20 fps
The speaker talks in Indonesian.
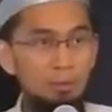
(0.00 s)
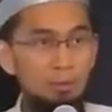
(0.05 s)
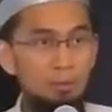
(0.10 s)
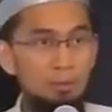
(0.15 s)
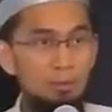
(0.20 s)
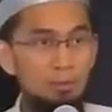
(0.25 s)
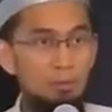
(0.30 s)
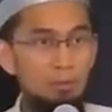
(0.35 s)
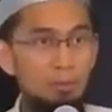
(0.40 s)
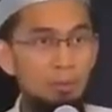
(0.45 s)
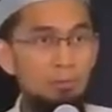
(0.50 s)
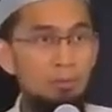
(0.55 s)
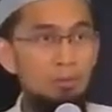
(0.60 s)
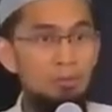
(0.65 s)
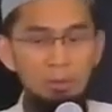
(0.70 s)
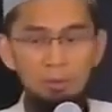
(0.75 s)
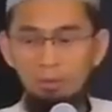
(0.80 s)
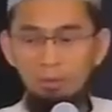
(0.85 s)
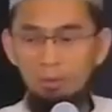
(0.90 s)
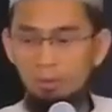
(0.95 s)
ya kan? Supaya
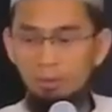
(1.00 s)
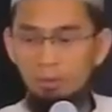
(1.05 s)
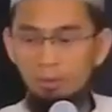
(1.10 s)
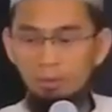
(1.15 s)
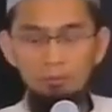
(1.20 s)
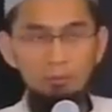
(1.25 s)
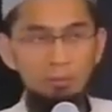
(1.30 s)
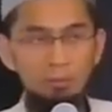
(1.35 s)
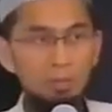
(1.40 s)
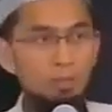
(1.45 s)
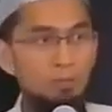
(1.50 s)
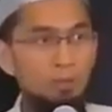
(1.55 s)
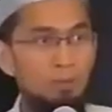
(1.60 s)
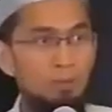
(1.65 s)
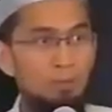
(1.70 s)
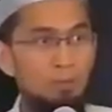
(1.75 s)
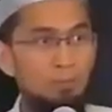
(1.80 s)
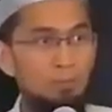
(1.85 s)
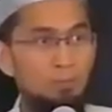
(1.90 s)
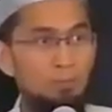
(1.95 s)
menjauh dari
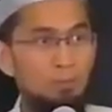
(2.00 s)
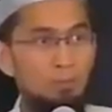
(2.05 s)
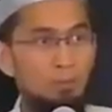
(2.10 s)
diafragmanya.